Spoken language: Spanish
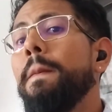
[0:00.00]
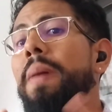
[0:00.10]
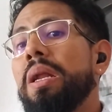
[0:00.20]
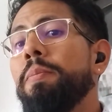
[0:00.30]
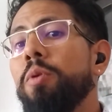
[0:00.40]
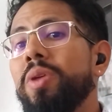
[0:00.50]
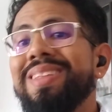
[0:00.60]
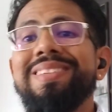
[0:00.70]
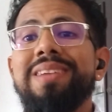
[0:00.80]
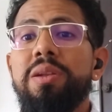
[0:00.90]
para
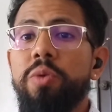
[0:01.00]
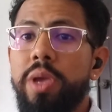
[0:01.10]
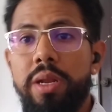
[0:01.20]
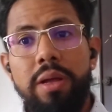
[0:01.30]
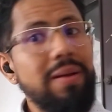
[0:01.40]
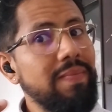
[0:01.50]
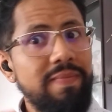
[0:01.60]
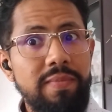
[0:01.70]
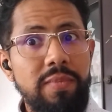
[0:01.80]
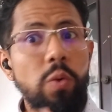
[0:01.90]
poder desarrollar
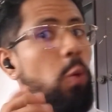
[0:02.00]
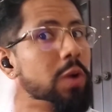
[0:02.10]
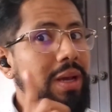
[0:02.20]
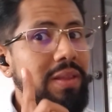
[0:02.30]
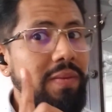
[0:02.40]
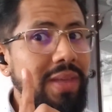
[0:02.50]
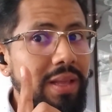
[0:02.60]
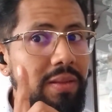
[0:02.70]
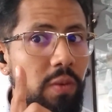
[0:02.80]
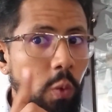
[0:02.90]
una
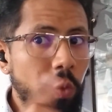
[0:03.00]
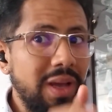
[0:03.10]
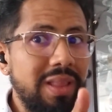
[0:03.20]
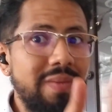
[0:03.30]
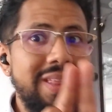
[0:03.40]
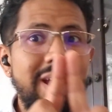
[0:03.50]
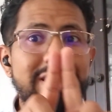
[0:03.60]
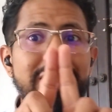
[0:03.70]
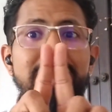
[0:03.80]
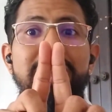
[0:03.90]
actividad, una
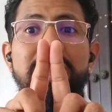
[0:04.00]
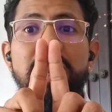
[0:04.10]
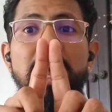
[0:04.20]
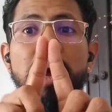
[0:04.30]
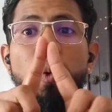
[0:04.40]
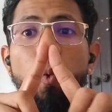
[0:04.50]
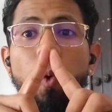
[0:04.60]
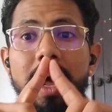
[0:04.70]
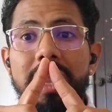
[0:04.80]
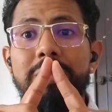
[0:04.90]
actividad la
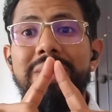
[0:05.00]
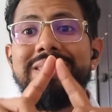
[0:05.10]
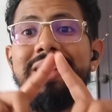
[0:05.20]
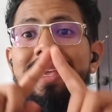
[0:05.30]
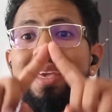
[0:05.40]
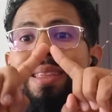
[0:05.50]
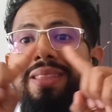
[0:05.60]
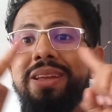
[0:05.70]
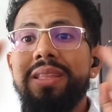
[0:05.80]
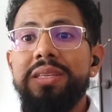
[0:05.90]
cual va a ser
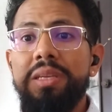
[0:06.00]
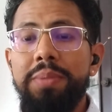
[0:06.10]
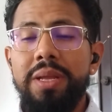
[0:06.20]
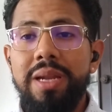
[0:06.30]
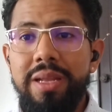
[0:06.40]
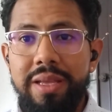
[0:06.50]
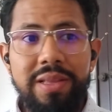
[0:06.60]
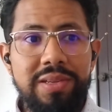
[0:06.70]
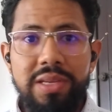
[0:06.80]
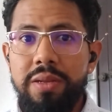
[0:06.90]
interdisciplinar, es
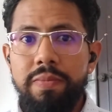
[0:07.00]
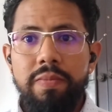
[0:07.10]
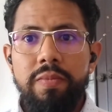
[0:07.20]
decir,